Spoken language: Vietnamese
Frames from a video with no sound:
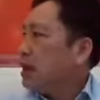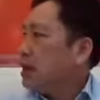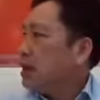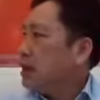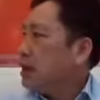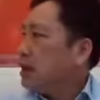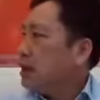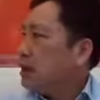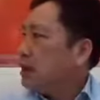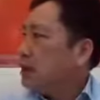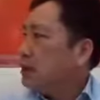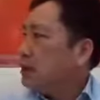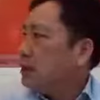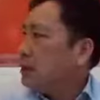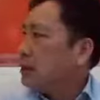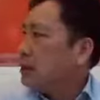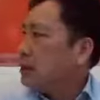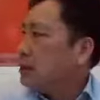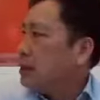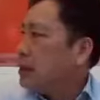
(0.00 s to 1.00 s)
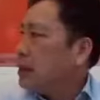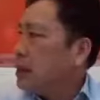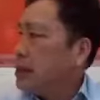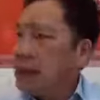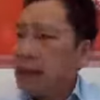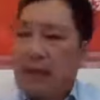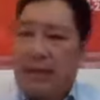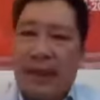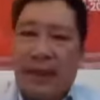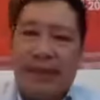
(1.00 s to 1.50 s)
à,
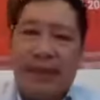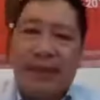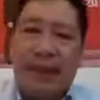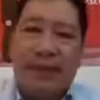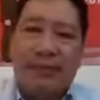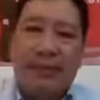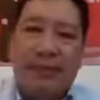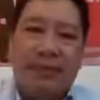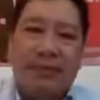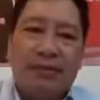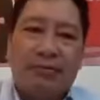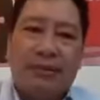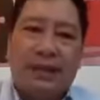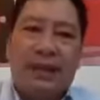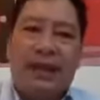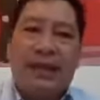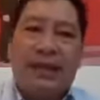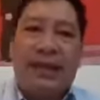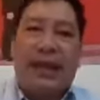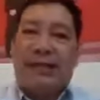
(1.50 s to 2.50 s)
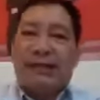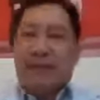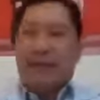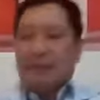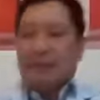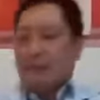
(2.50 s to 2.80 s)
các bạn chờ mình một tí nha